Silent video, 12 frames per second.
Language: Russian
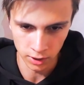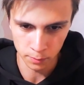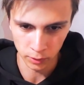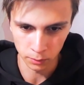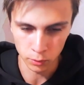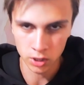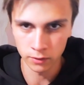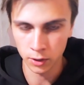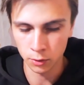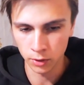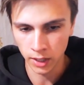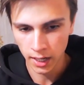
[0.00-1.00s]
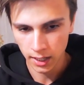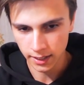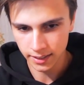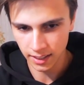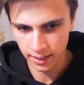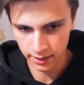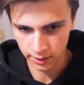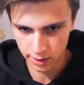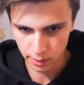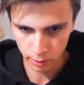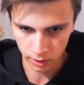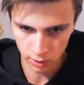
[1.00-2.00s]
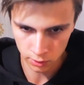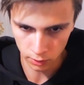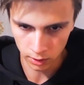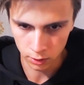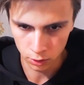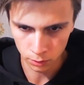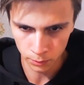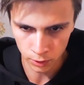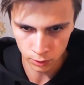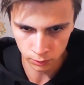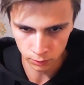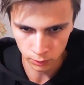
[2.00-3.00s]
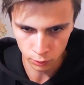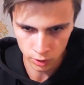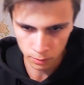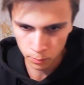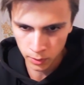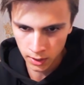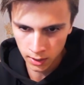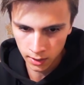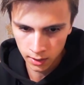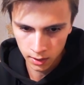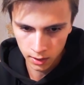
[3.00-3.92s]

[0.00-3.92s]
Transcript: потому что вокруг изоленты собралась огромный слой уже пыли.